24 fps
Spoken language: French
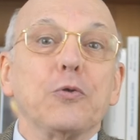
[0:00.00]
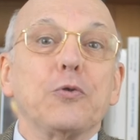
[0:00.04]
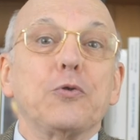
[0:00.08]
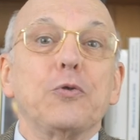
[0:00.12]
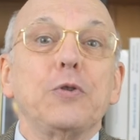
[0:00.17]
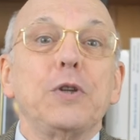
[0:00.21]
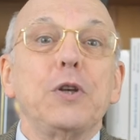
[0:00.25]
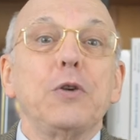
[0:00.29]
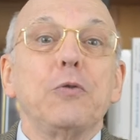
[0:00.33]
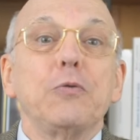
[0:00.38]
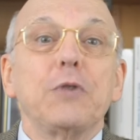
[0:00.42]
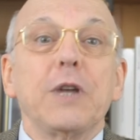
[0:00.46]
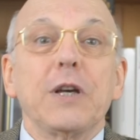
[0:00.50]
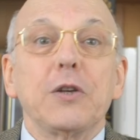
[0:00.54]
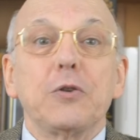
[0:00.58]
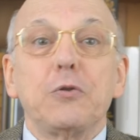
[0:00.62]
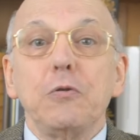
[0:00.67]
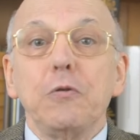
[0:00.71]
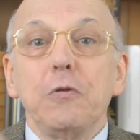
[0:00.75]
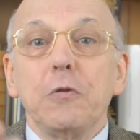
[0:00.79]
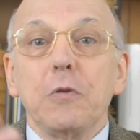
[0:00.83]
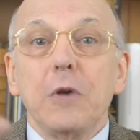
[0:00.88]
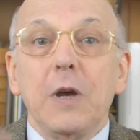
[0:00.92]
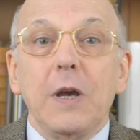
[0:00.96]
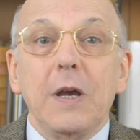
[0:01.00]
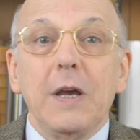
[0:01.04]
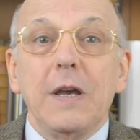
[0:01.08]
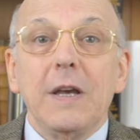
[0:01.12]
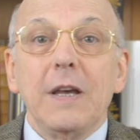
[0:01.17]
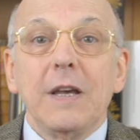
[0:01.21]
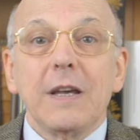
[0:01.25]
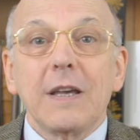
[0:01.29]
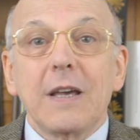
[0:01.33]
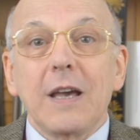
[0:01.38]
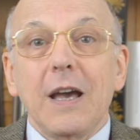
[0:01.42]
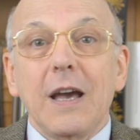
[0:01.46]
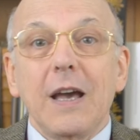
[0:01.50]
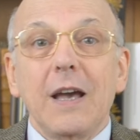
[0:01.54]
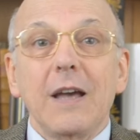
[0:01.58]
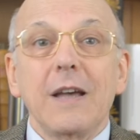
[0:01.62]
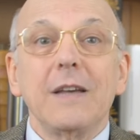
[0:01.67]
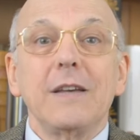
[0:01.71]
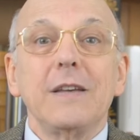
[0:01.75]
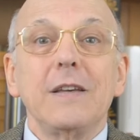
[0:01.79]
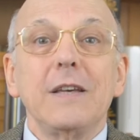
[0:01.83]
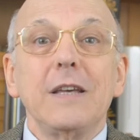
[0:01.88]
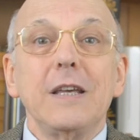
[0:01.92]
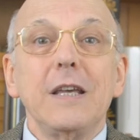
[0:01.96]
Je dis audacieux, car
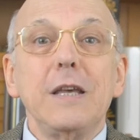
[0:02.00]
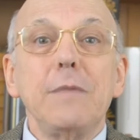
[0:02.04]
eh,